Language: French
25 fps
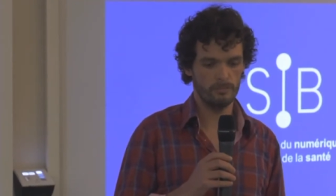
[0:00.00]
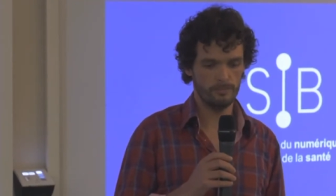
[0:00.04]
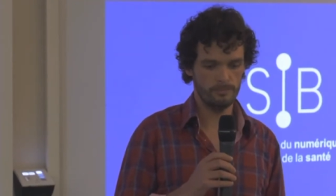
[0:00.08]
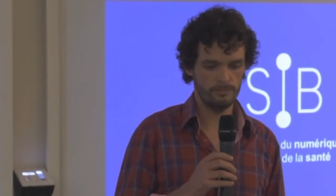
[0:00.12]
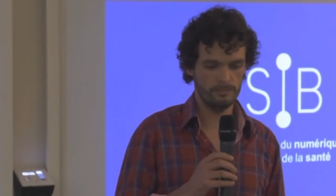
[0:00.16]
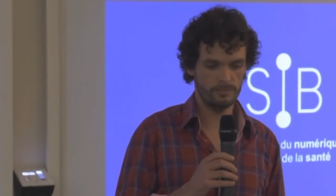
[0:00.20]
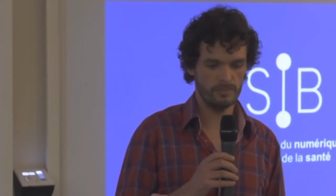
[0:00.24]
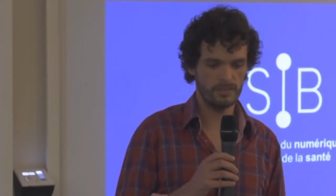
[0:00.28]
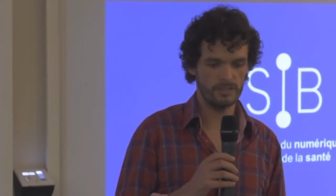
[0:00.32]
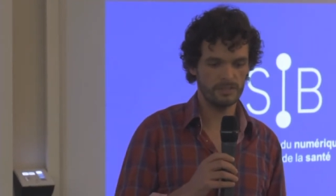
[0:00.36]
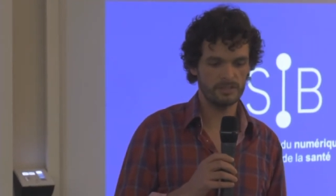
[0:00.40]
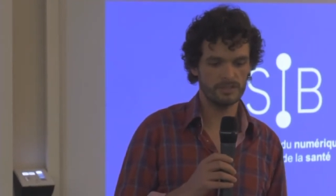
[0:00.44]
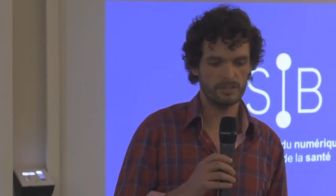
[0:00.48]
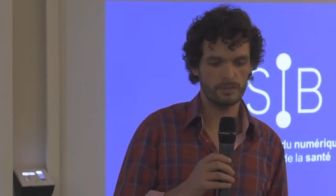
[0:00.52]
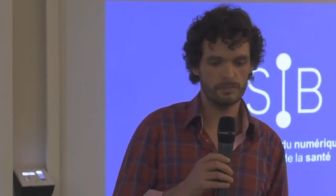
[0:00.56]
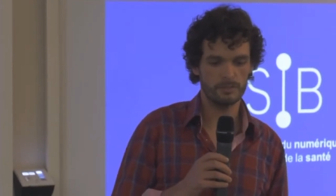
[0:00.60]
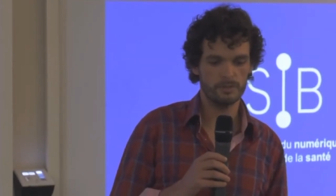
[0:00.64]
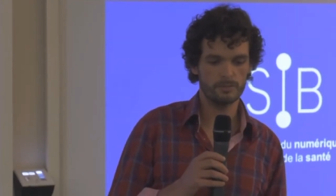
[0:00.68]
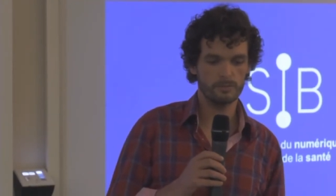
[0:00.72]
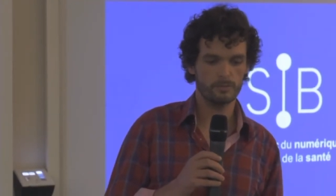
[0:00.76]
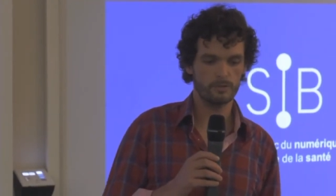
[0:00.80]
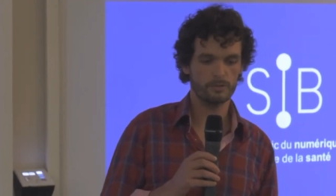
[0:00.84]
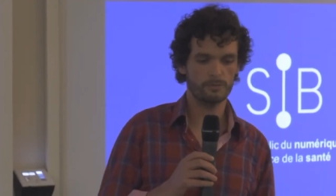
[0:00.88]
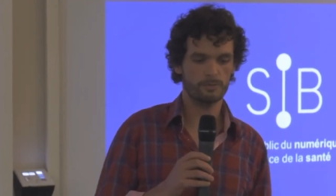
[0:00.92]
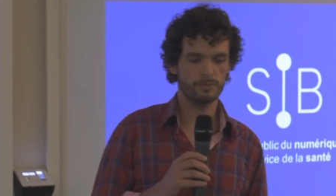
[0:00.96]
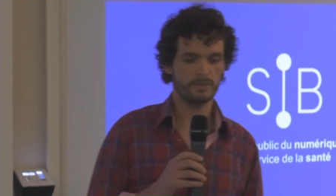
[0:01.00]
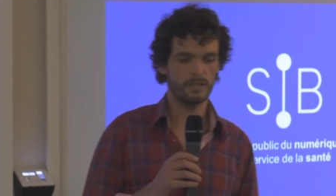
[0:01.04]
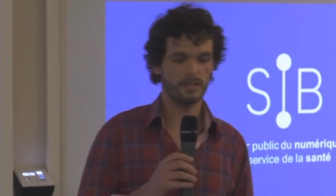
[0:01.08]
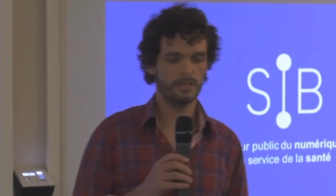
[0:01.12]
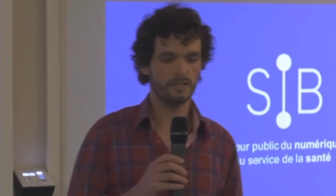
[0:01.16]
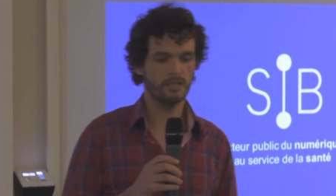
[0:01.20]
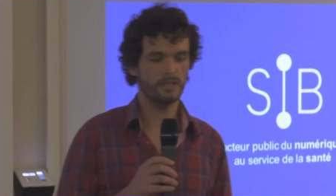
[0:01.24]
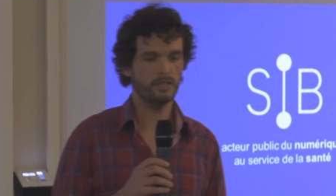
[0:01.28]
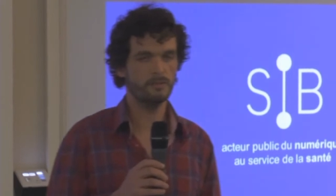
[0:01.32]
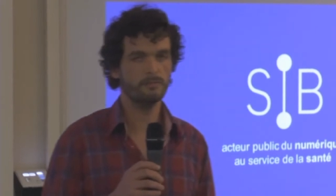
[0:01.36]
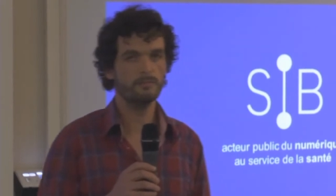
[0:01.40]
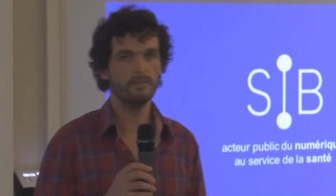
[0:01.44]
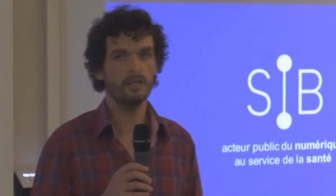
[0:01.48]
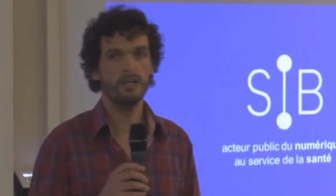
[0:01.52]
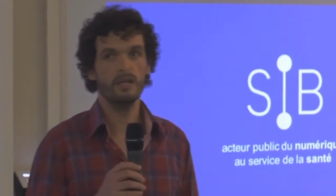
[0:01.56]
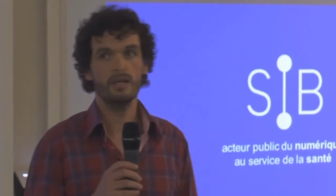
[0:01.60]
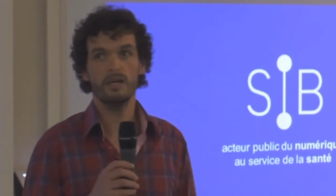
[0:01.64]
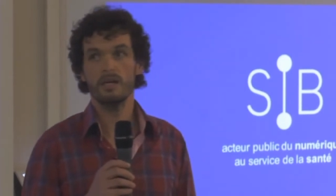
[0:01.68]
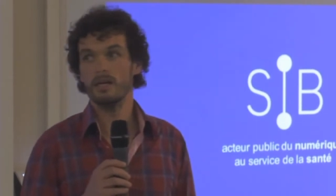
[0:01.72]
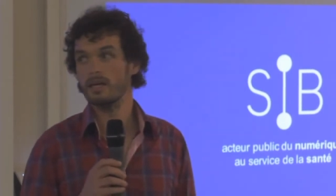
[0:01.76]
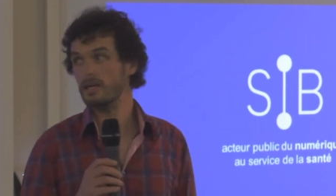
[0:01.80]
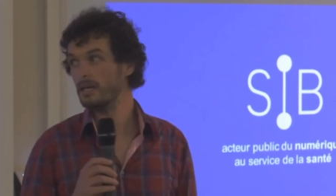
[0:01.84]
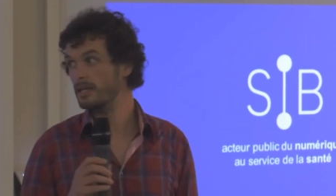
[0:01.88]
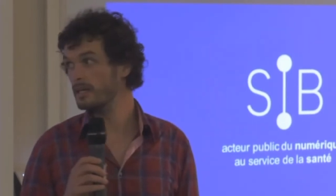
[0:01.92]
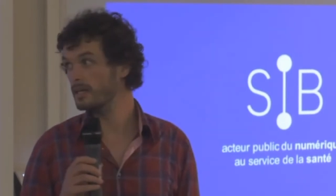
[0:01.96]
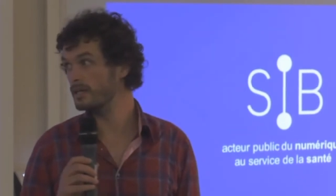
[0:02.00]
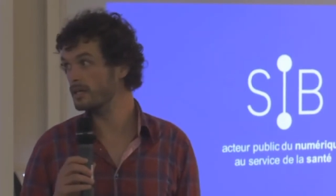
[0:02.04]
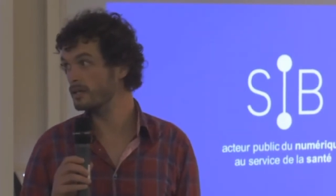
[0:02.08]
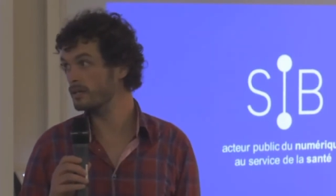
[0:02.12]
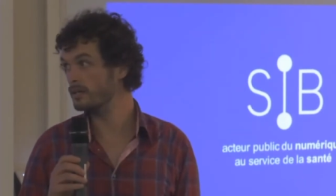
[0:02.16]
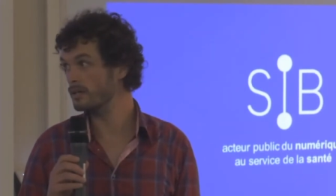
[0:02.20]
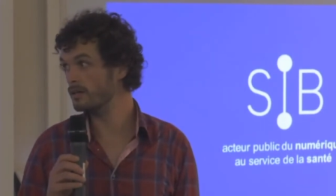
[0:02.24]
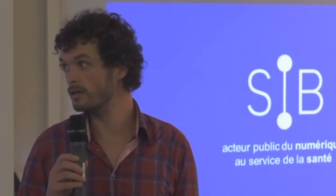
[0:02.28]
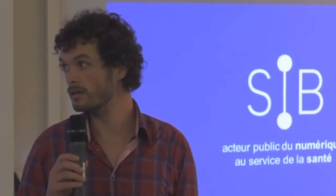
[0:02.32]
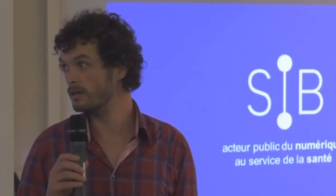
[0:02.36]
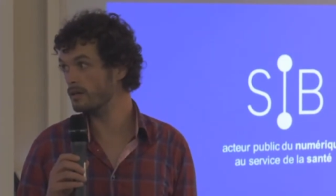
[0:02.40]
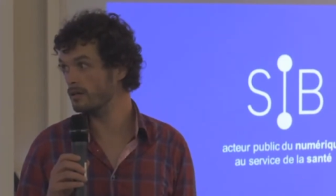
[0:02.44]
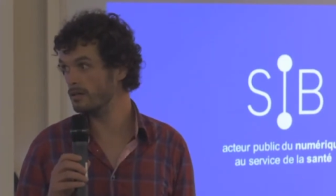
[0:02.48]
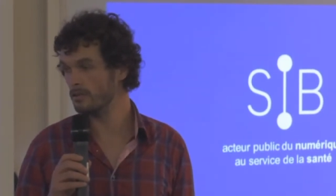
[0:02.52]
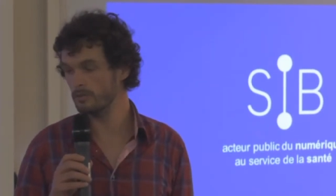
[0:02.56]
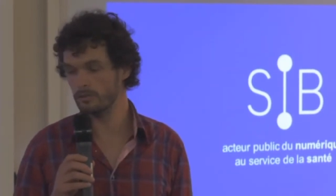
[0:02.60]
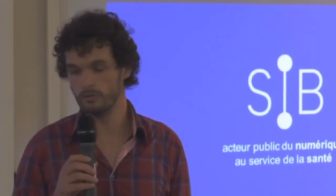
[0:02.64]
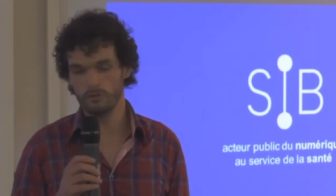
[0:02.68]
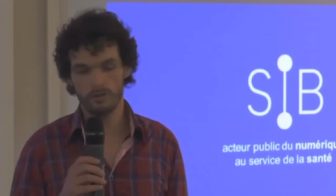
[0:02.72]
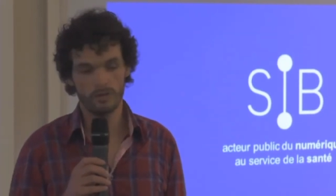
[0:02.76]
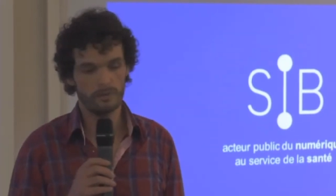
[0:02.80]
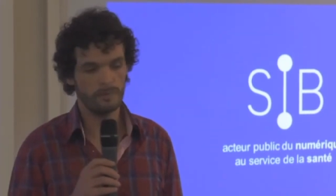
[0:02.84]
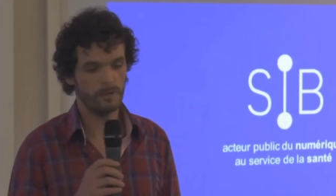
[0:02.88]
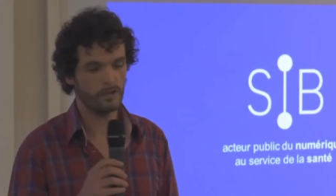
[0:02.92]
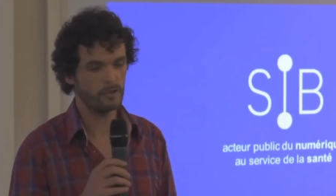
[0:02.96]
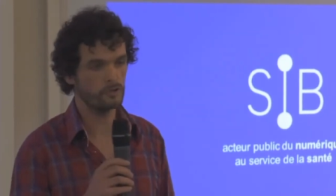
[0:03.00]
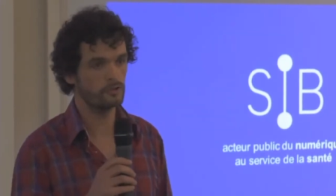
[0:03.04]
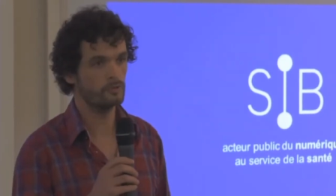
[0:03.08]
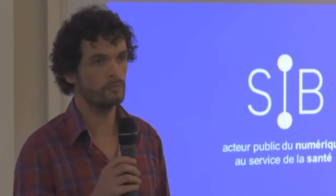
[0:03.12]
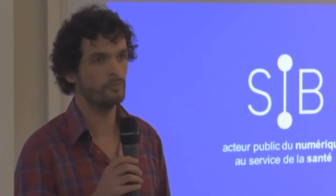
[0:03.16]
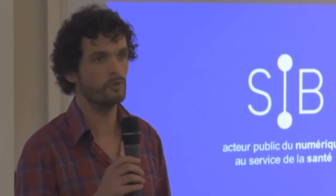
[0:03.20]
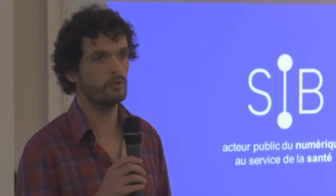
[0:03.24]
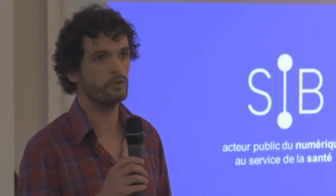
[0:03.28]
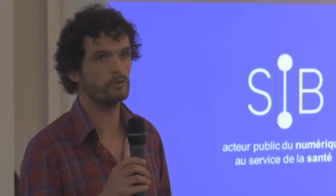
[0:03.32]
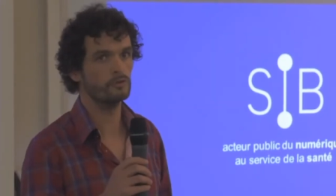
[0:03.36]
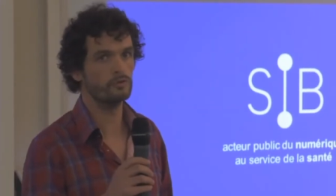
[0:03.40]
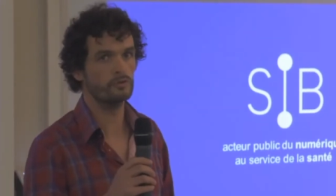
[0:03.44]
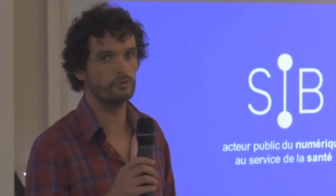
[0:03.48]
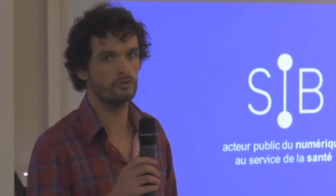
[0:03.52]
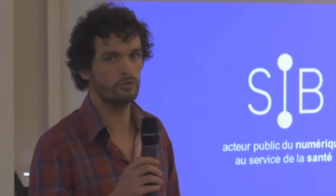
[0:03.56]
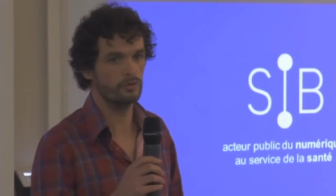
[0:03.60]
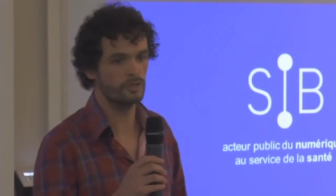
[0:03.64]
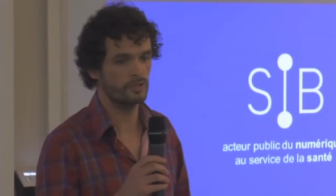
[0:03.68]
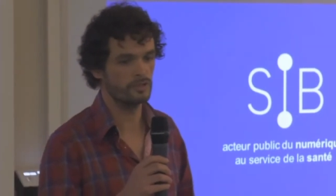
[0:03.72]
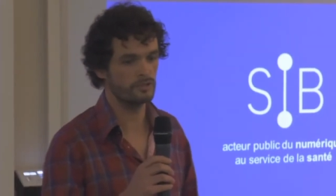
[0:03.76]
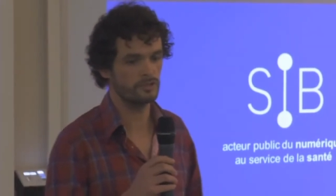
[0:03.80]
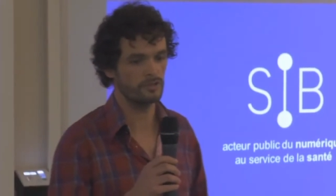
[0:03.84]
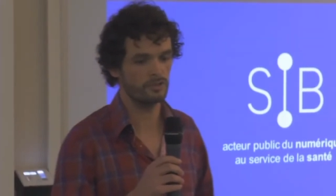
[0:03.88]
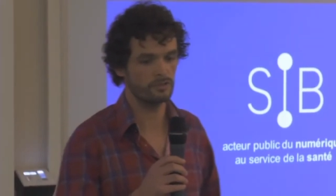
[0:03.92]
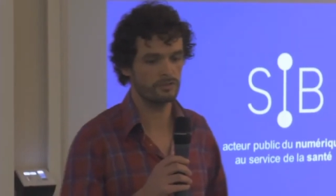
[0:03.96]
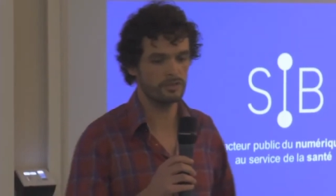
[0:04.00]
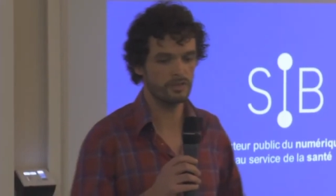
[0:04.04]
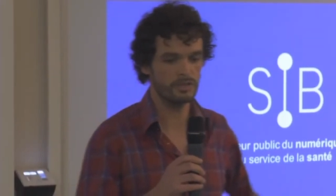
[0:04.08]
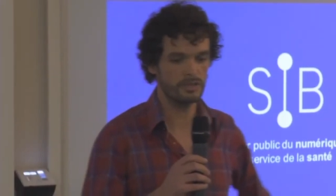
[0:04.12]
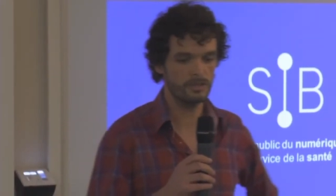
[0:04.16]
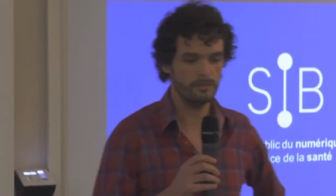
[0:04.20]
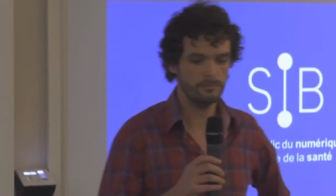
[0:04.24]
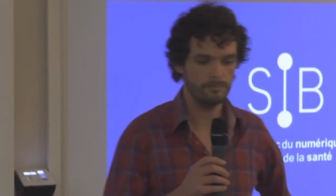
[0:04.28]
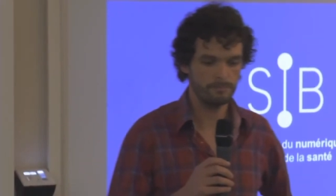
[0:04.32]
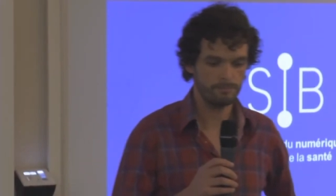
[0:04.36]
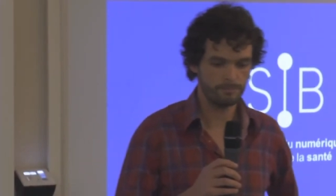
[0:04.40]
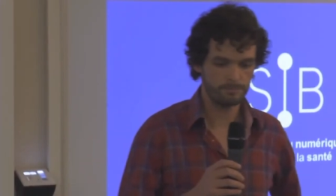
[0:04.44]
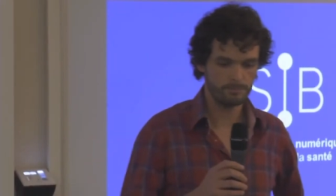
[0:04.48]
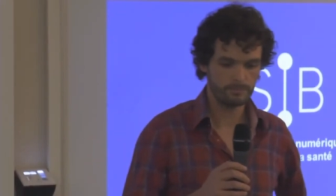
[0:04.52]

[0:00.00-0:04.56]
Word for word: les établissements hospitaliers et de l'hébergement de données de santé